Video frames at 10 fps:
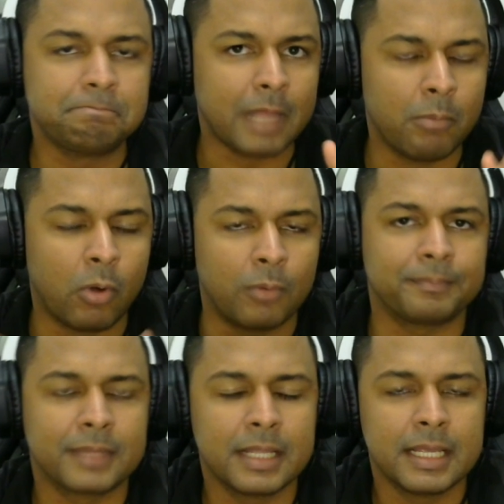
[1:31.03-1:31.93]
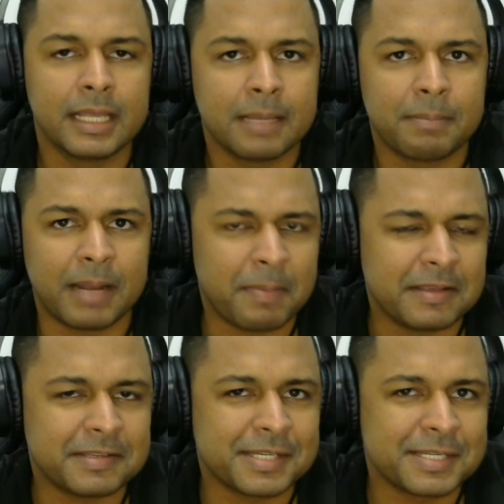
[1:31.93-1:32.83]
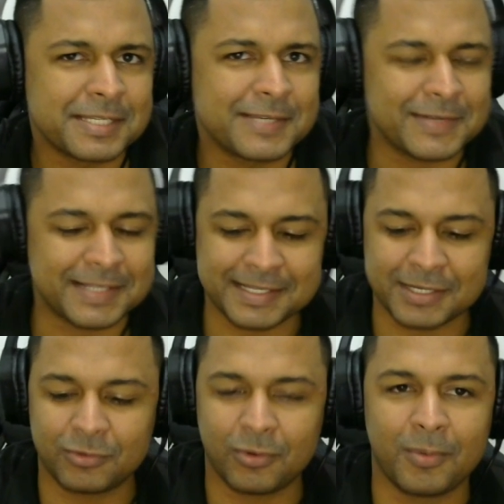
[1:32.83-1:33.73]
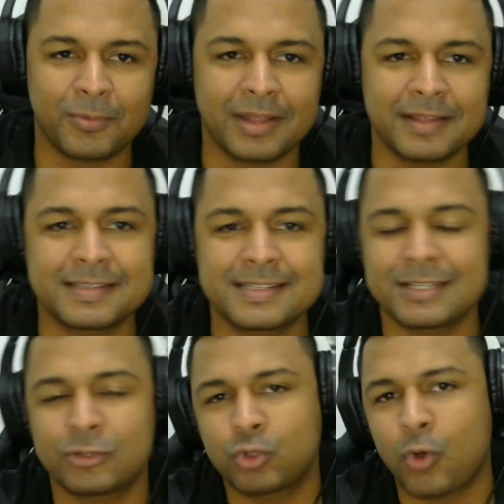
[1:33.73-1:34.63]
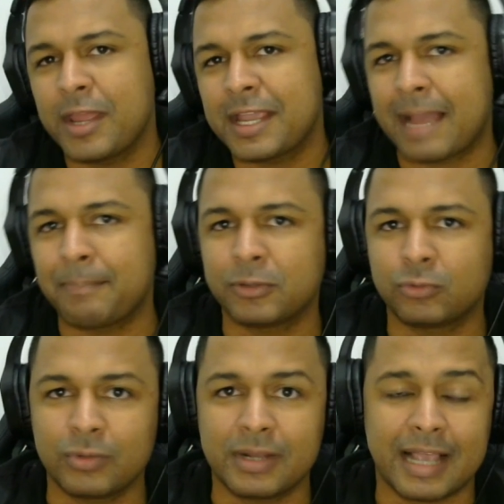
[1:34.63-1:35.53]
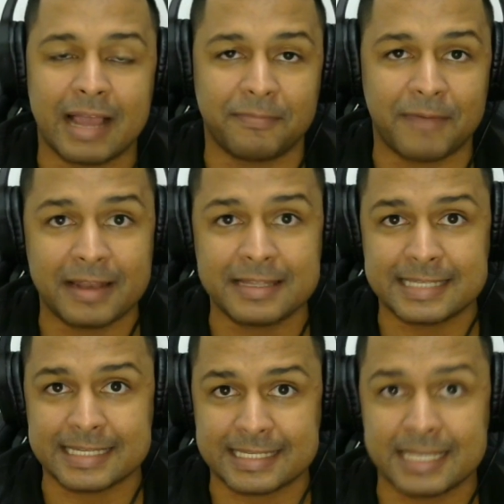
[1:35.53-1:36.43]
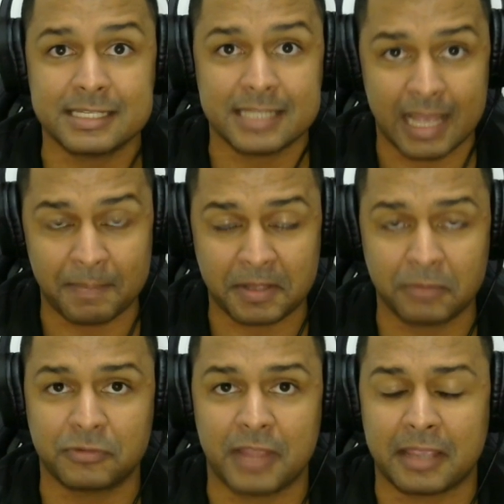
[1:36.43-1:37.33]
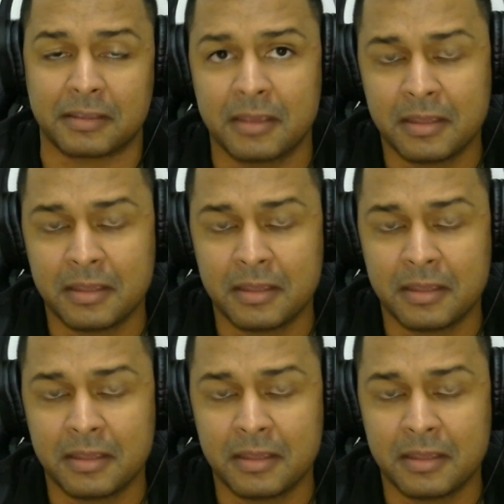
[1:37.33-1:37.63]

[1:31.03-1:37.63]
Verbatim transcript: Bom, Parabéns! Se você acertou com um lance de torre, captura, cavalo e C6, aplicando cheque.